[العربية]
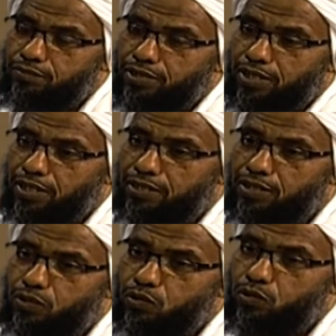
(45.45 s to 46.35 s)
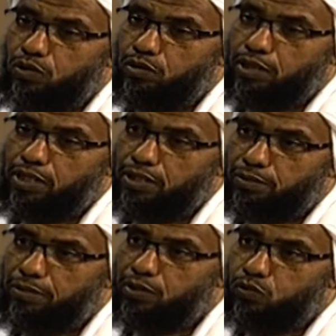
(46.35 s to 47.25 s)
فتقول
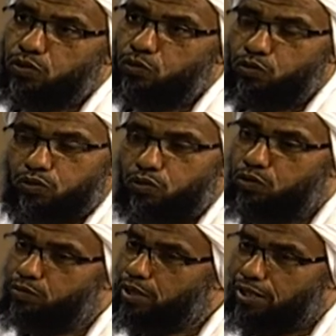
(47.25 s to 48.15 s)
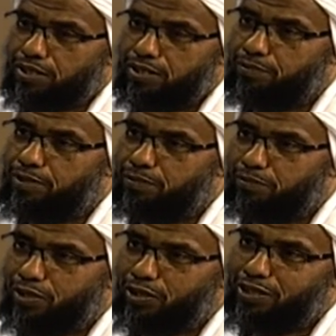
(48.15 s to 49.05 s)
يعني ما تزوجوهم لا هذا ما ينبغي